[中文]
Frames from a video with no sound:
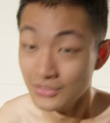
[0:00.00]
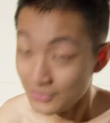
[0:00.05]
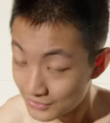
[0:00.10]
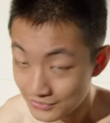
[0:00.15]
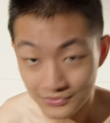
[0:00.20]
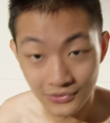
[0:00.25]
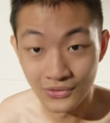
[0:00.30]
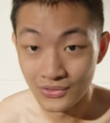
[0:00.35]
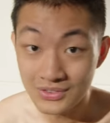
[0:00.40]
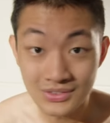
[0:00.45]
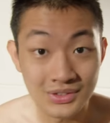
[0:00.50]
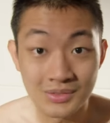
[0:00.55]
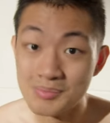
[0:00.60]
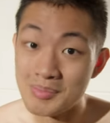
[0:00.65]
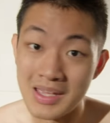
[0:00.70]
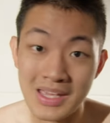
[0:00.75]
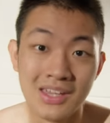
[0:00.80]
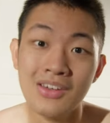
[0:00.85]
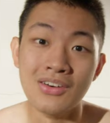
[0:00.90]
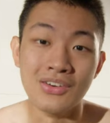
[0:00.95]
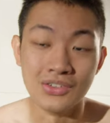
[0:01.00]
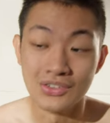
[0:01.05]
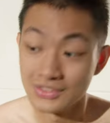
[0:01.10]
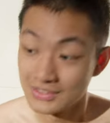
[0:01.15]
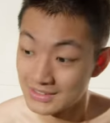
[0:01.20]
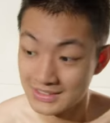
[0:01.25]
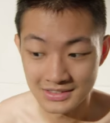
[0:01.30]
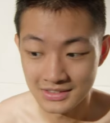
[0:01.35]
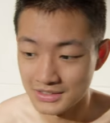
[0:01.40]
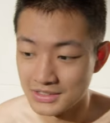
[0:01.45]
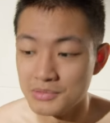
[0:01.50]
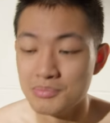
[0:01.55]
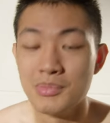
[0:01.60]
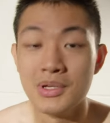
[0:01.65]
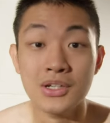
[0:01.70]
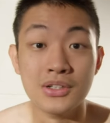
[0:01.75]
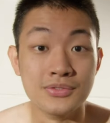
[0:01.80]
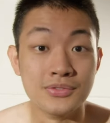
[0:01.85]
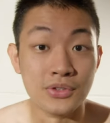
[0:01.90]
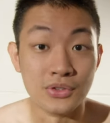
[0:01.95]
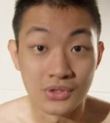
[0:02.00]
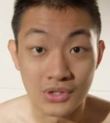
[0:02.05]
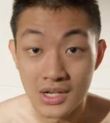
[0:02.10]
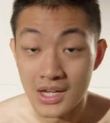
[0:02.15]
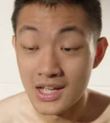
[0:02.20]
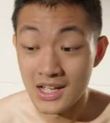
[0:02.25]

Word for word: 风都没有，真的是没有风，